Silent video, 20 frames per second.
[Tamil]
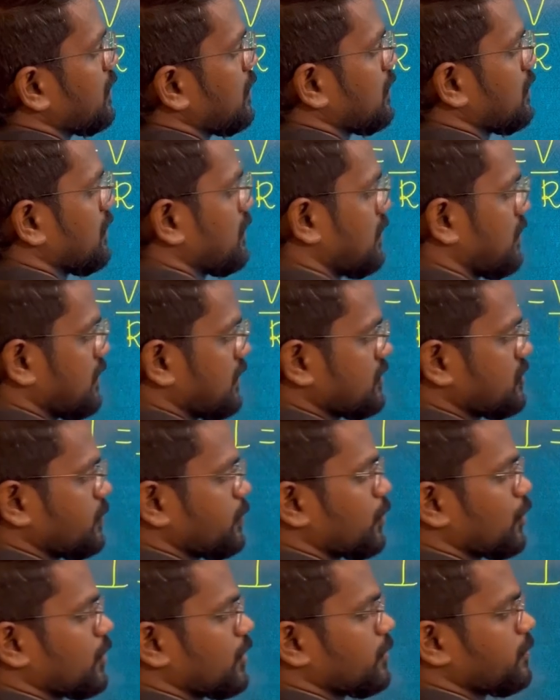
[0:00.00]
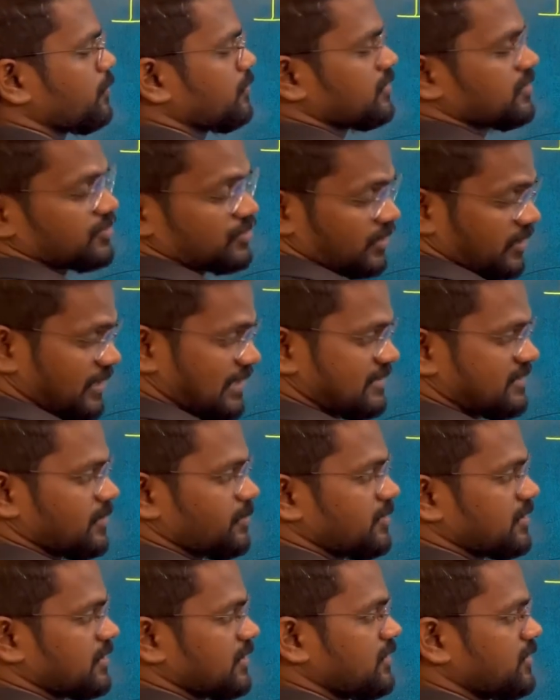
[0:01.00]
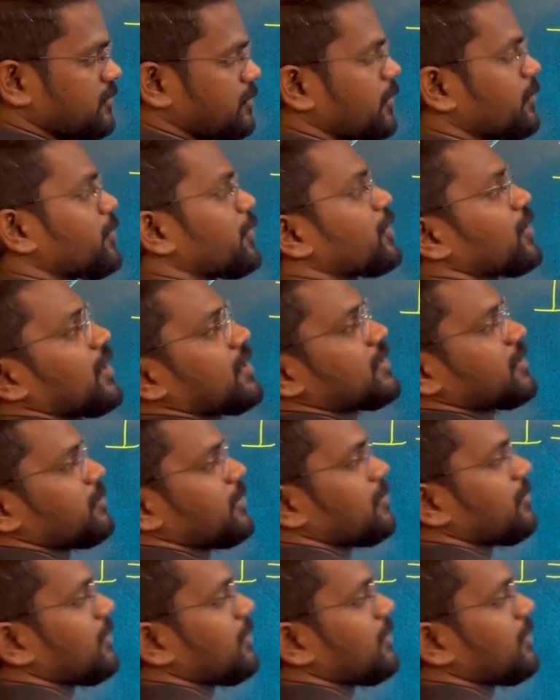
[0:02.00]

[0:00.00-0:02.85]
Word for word: எழுதலாம் ரெசிப்ரோக்கல் சாரி எல்சிஎம் எடுத்து இது இப்படி போயிடும் அது அப்படியே